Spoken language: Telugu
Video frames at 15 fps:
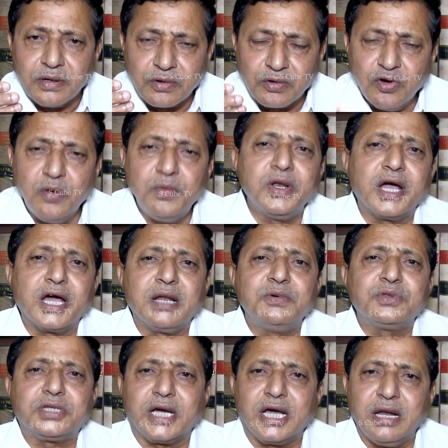రోము
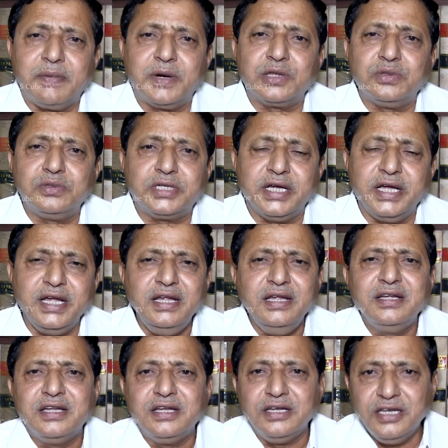నగరం తగలబడుతుంటే
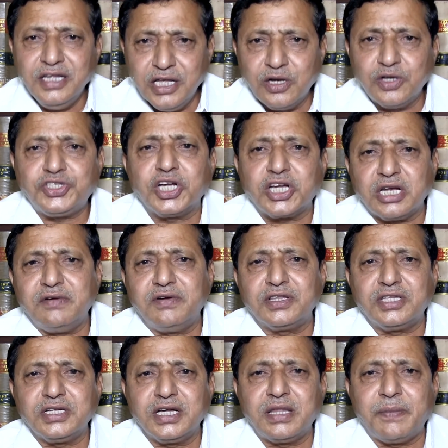నీరో
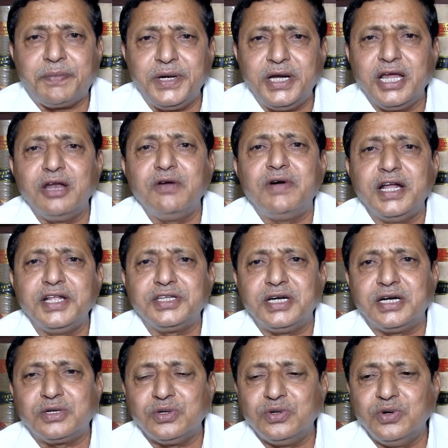చక్రవర్తి గత పిడేలు
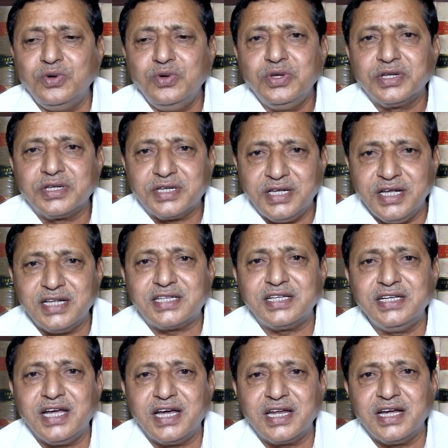వాయించినట్టు
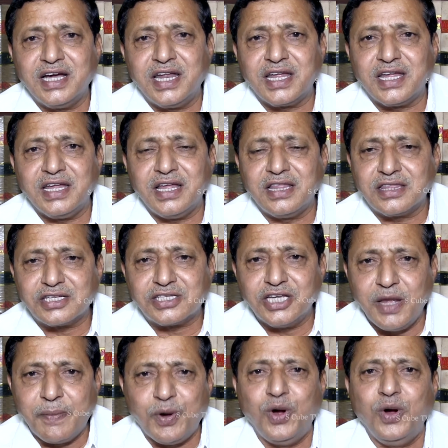కేసీఆర్ గారికి
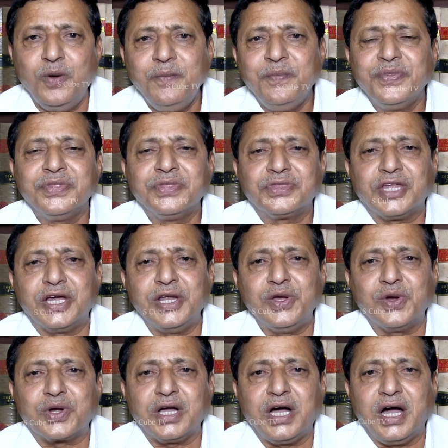ఎంతసేపు తన
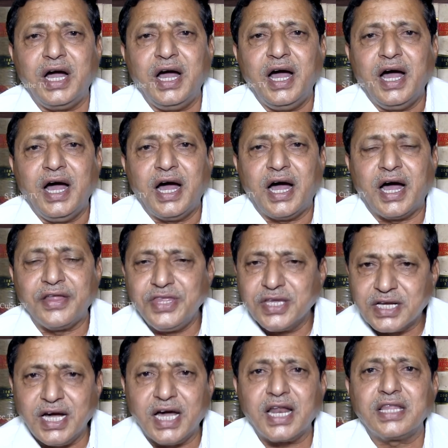యొక్క
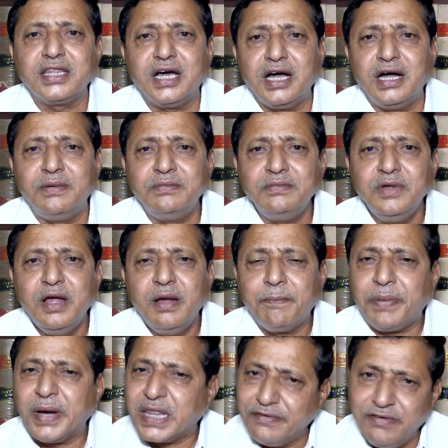అధికార దాహం
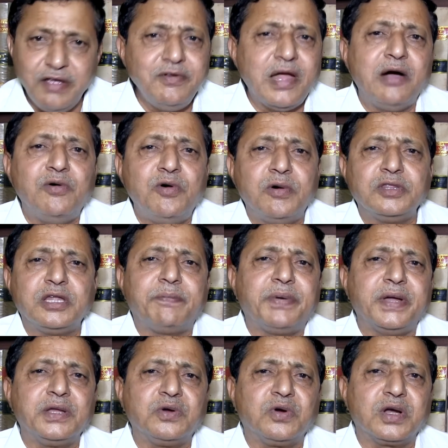పదవీ వ్యాభవం తప్ప
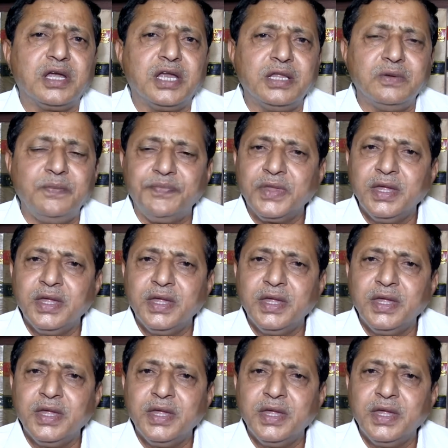ఇంకొకటి లేదు